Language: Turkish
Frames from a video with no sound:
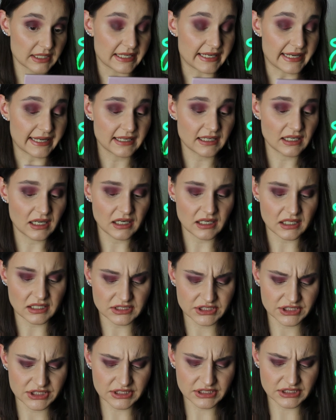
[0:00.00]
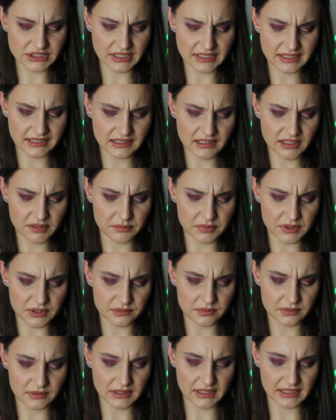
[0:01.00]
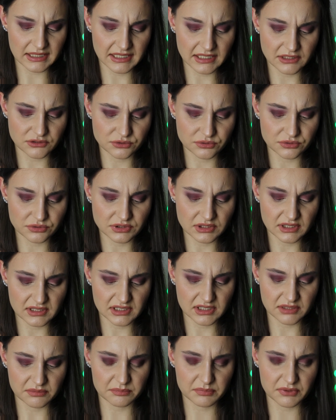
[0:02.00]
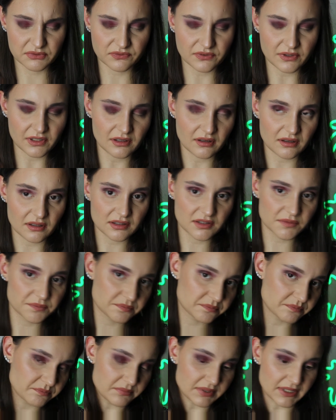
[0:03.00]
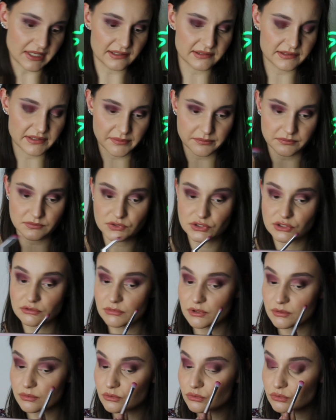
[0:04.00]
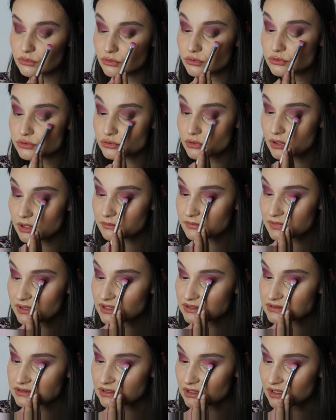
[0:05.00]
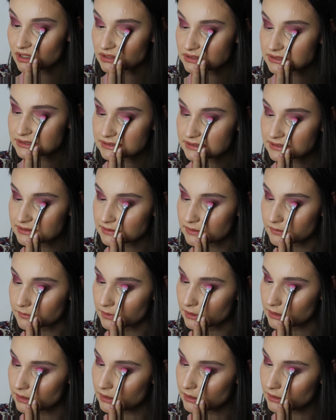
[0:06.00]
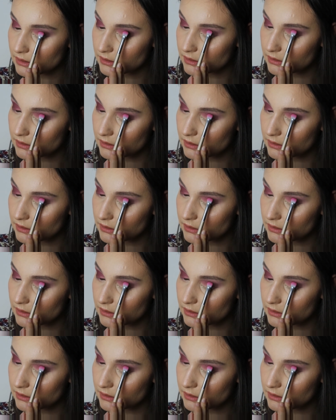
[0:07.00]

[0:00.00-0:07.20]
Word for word: Renkler aşırı şekilde birbirine geçiyor. Sanki bir fara alıp blend yapmış gibi duruyor şu an. Biraz rahatsız etti beni.